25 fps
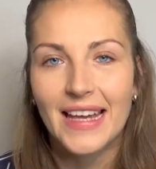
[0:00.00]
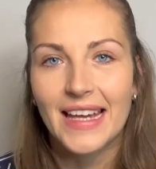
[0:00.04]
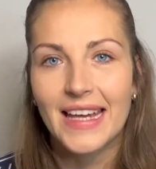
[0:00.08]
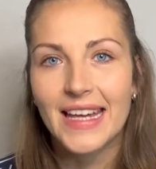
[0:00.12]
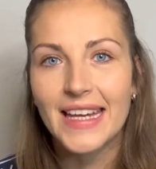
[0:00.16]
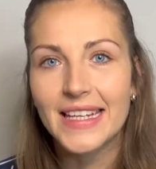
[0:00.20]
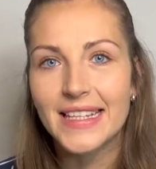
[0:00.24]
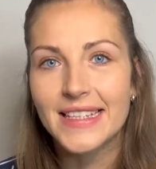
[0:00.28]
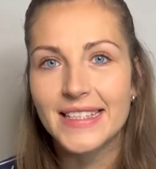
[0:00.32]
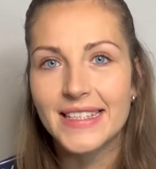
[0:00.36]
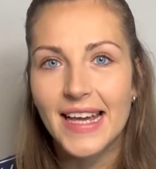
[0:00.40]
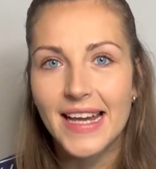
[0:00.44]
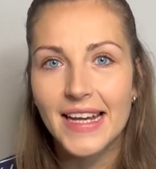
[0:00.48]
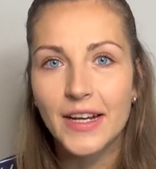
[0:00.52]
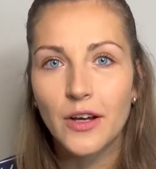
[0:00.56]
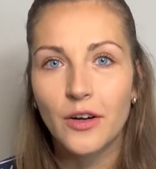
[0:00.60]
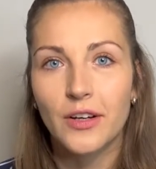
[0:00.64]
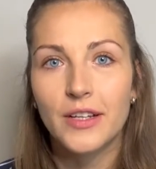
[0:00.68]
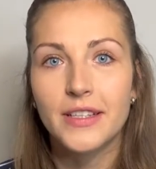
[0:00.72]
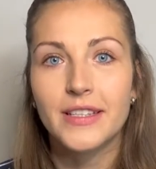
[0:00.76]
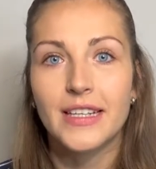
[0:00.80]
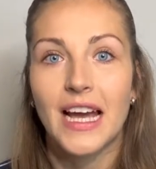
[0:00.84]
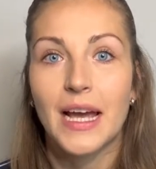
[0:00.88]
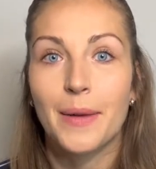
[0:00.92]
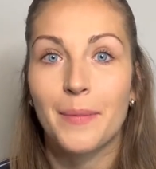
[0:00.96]
Ich zeige
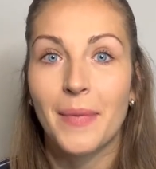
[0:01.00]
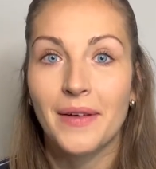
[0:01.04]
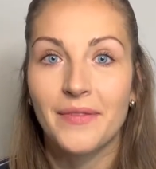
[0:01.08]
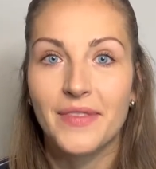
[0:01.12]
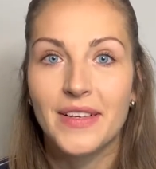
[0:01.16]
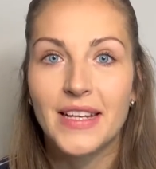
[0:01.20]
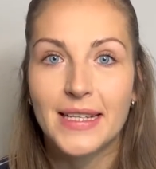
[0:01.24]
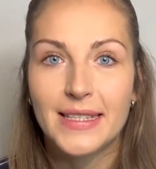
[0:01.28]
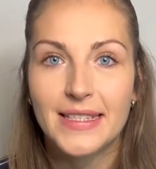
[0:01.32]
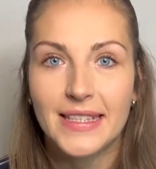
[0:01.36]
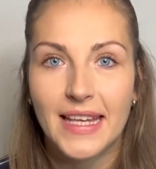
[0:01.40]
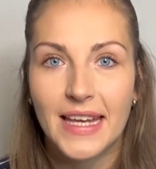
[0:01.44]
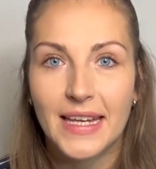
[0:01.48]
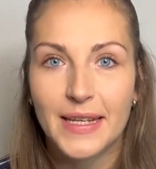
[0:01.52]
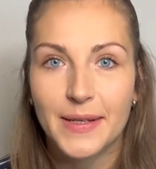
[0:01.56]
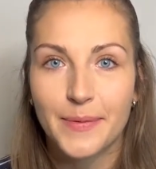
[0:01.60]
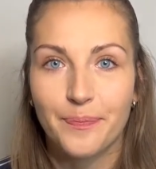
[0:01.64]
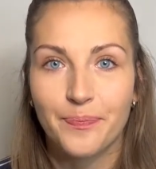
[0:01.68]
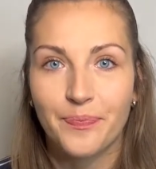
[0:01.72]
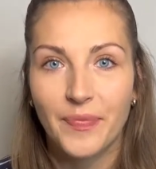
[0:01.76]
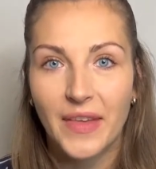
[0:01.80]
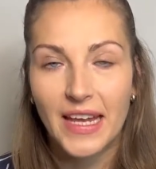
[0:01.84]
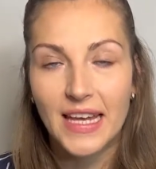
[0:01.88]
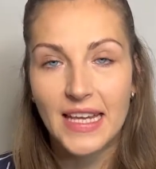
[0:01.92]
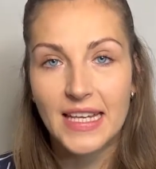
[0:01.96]
euch einmal, wie das geht.
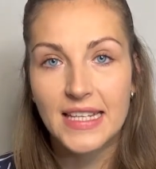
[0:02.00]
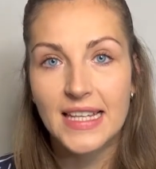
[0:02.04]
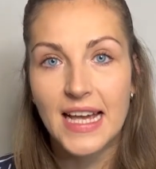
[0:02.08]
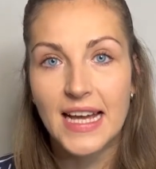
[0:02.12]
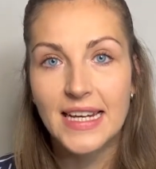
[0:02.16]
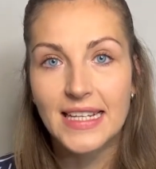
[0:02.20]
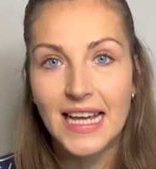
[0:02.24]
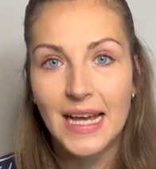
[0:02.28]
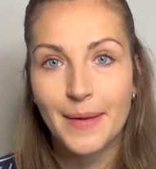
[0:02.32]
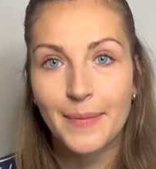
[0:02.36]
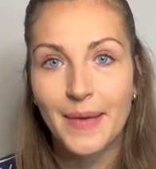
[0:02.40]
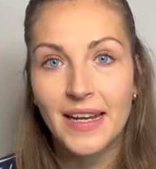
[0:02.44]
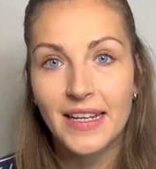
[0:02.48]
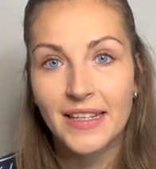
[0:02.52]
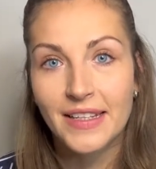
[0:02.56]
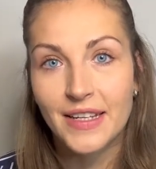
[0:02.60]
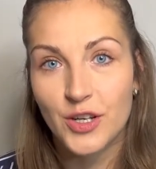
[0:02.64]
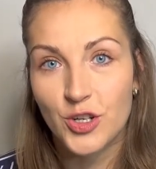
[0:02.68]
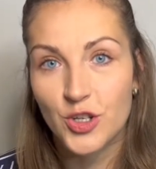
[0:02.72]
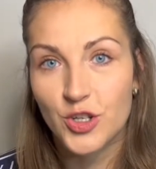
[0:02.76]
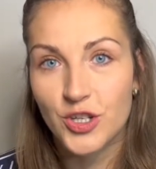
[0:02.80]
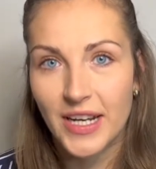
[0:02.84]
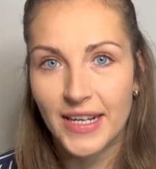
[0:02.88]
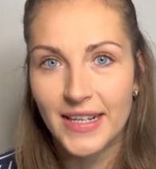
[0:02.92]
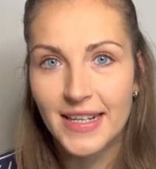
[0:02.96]
Ihr seid einmal in der
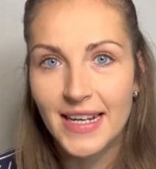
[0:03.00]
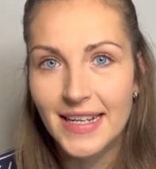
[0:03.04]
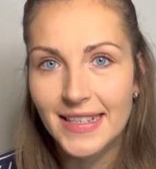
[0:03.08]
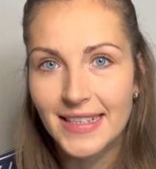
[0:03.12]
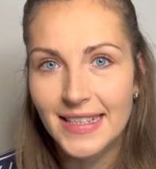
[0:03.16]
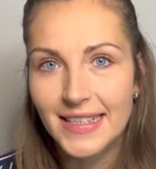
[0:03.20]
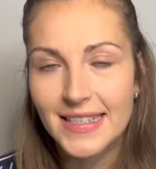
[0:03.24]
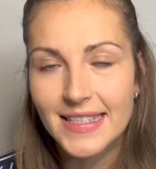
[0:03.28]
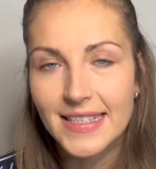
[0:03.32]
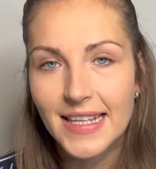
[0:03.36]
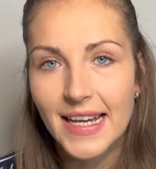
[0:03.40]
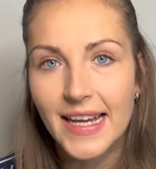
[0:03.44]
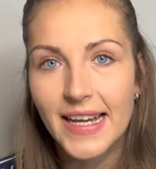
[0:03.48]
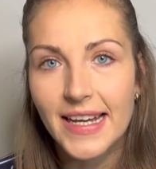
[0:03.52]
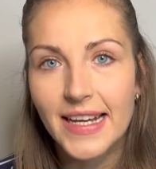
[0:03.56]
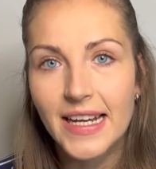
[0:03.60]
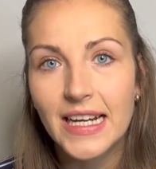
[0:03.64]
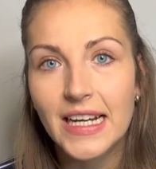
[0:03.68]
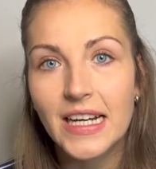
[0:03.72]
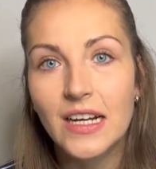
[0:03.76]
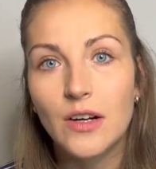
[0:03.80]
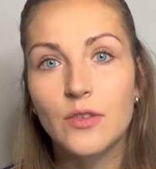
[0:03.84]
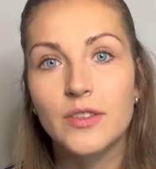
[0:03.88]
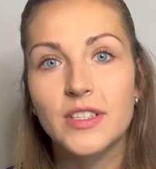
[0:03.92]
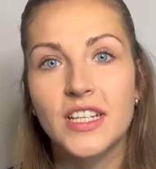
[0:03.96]

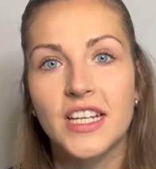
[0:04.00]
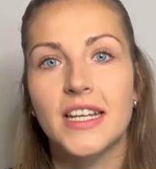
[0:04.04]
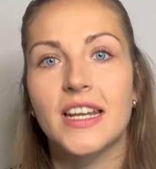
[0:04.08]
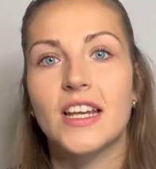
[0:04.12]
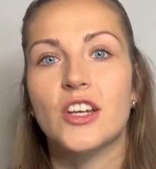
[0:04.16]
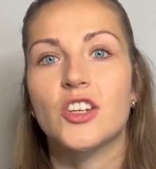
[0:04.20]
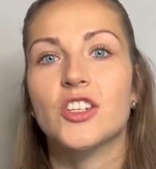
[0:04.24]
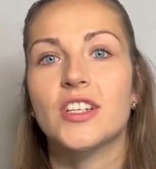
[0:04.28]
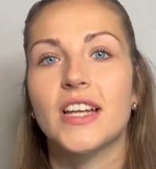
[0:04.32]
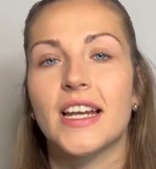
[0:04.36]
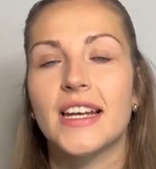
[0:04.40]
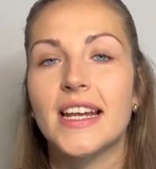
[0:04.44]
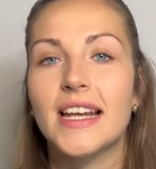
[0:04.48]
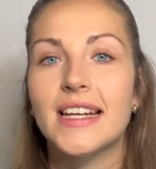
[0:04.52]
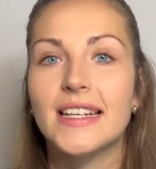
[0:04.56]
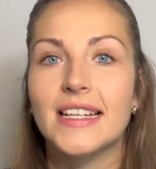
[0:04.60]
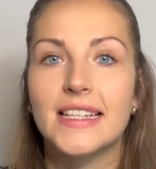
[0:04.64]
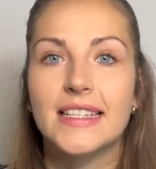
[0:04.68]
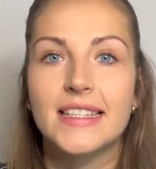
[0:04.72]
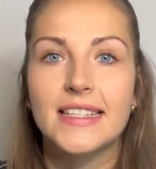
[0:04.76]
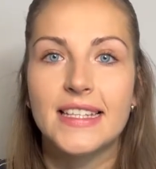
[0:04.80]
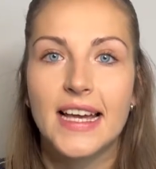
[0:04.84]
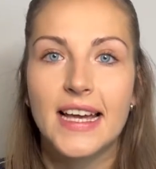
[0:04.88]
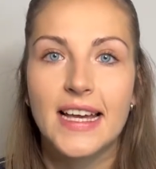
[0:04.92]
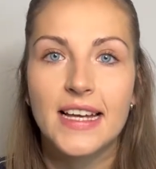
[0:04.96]
Standardanzeige und in der
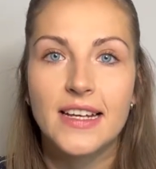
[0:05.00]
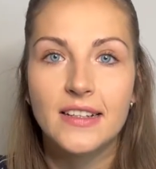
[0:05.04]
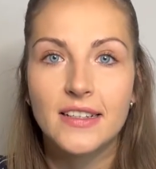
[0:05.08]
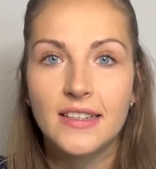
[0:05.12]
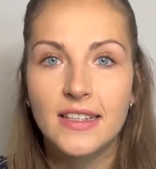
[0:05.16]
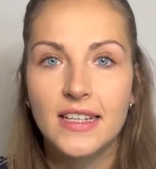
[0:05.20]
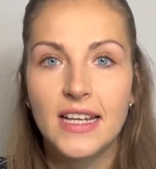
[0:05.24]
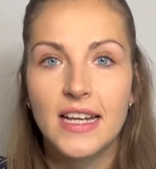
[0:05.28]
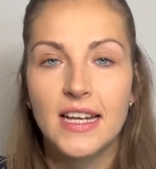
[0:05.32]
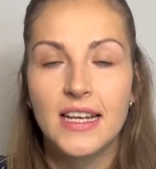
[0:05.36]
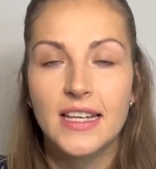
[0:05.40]
Standardanzeige